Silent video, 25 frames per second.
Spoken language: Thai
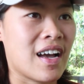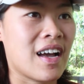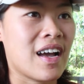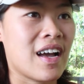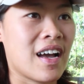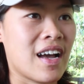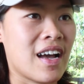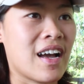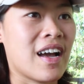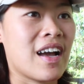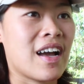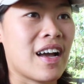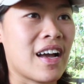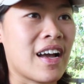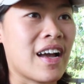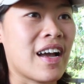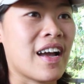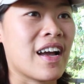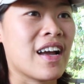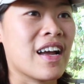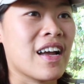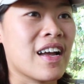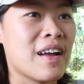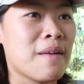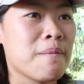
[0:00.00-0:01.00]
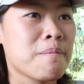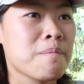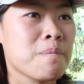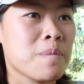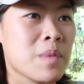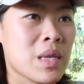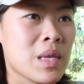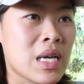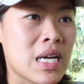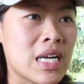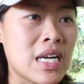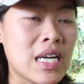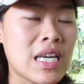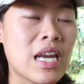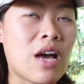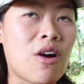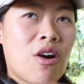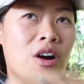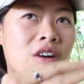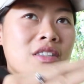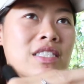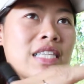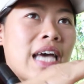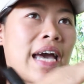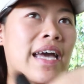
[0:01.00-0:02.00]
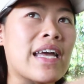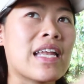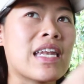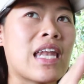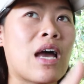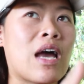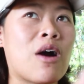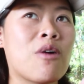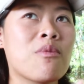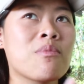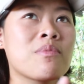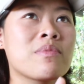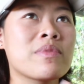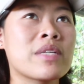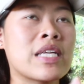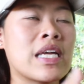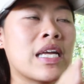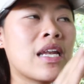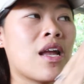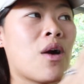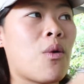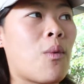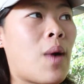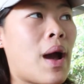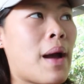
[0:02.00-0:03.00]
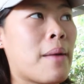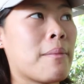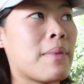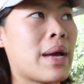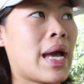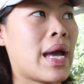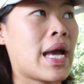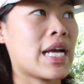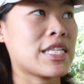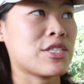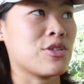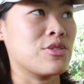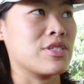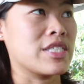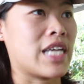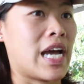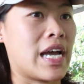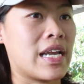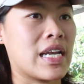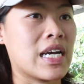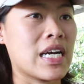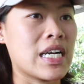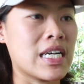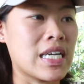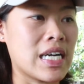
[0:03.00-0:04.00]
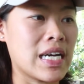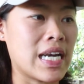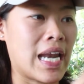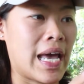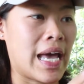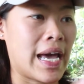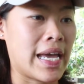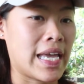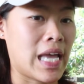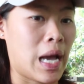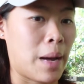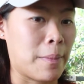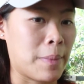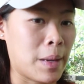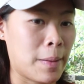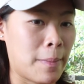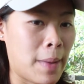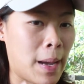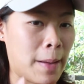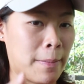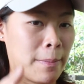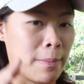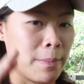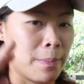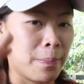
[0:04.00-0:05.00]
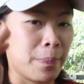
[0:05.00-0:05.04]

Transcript: ย่างคือเราเข้าใจเราที่เราว่าไม่ให้สนใจนั่นคืออะไรอย่าไปแบบ